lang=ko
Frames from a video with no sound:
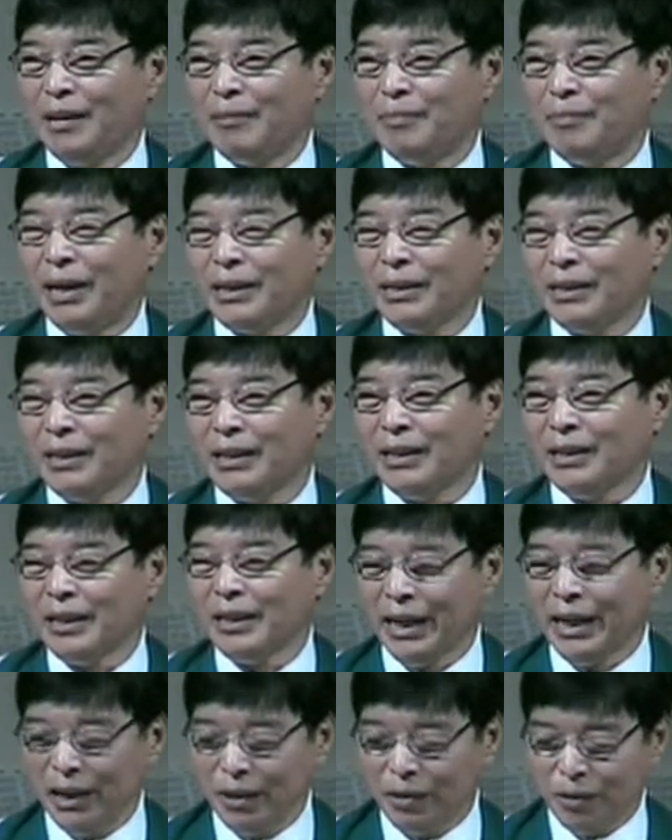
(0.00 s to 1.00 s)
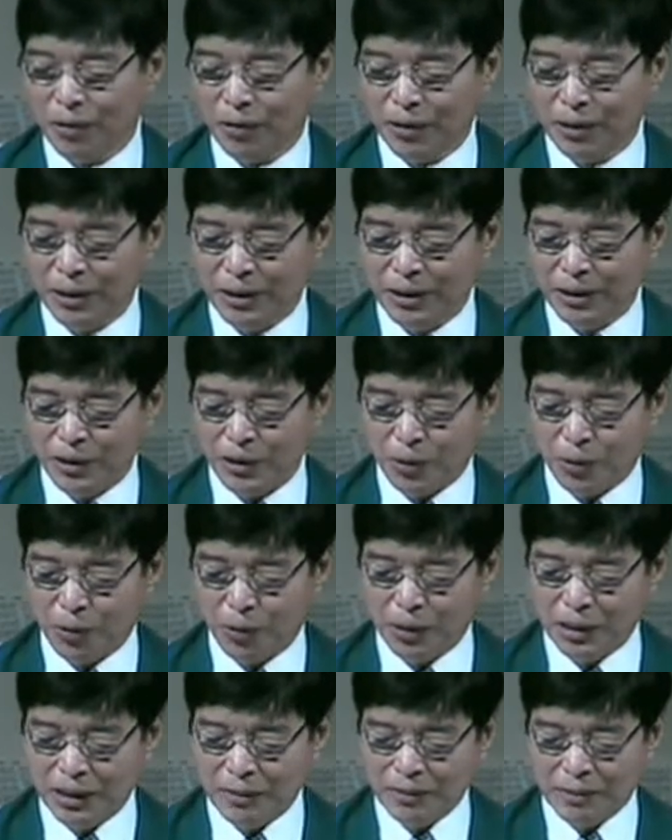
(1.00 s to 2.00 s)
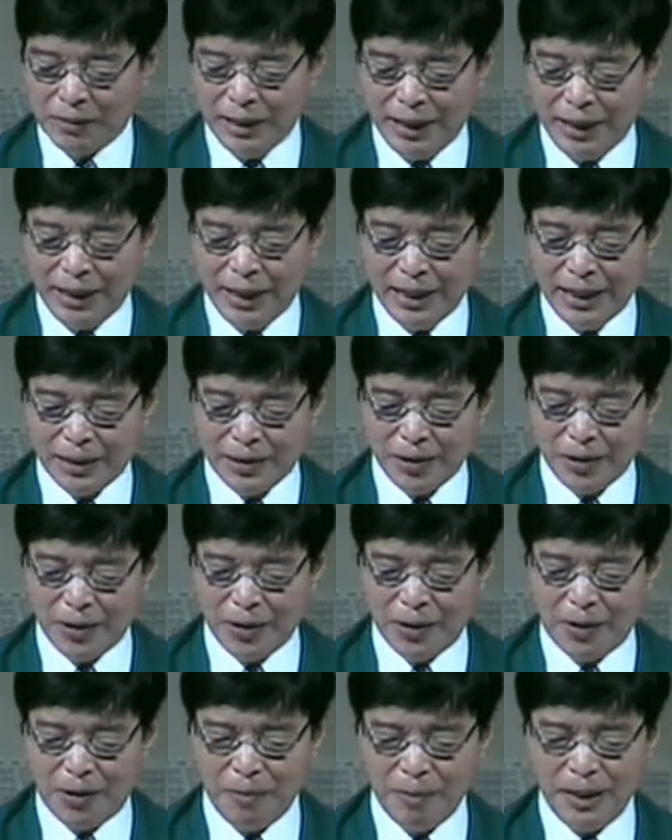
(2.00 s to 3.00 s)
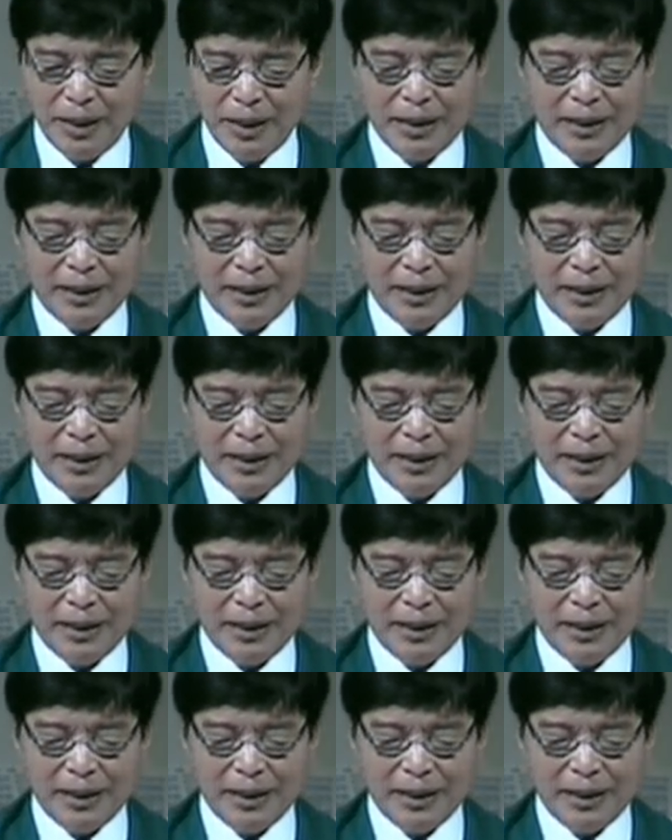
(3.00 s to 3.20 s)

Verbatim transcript: 마치 레고를 조립을 해가지고